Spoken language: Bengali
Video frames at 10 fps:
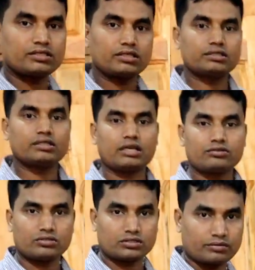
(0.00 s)
নেন সেক্ষেত্রে
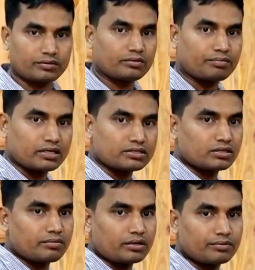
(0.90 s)
আলোচনা সাপেক্ষে
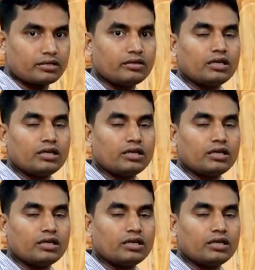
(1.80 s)
প্রাইসটা বাড়বে